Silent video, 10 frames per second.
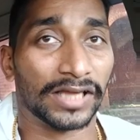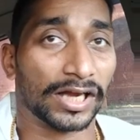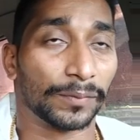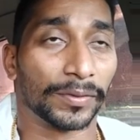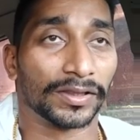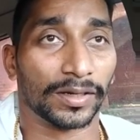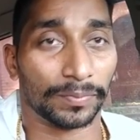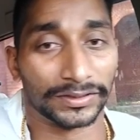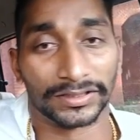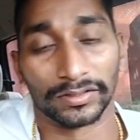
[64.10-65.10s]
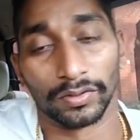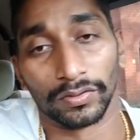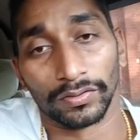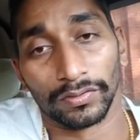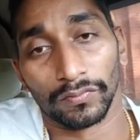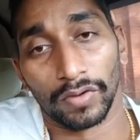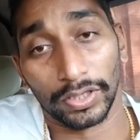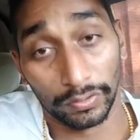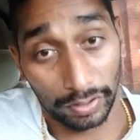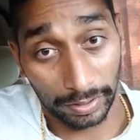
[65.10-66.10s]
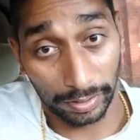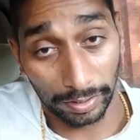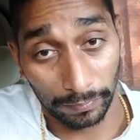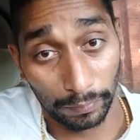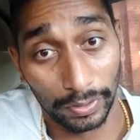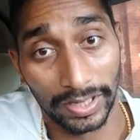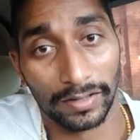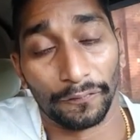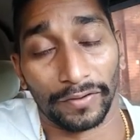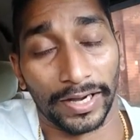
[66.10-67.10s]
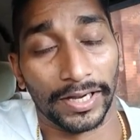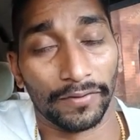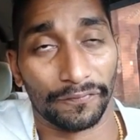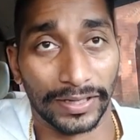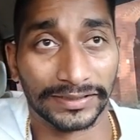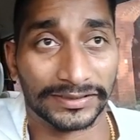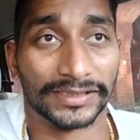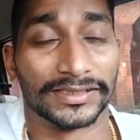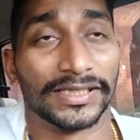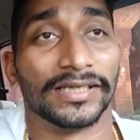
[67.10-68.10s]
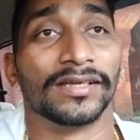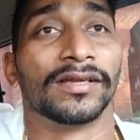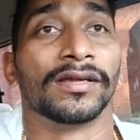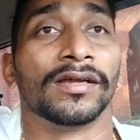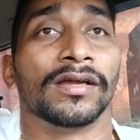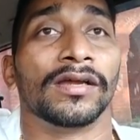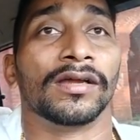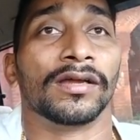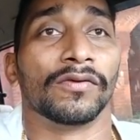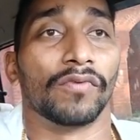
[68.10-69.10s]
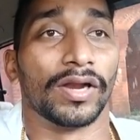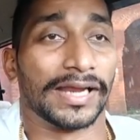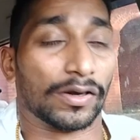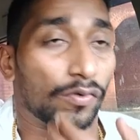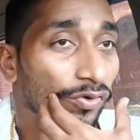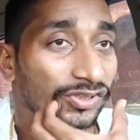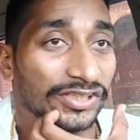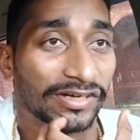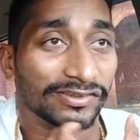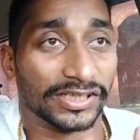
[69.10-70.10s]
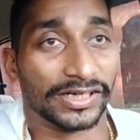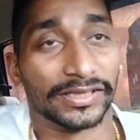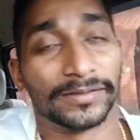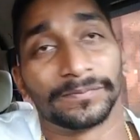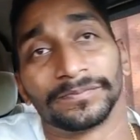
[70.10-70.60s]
దాటిపోయిందనే పరిస్థితిలో వాళ్ళ యొక్క బుల్లెట్లు ఫ్రై ఫైర్ చేసి వాళ్ళని ఎన్కౌంటర్ చేయడం జరిగింది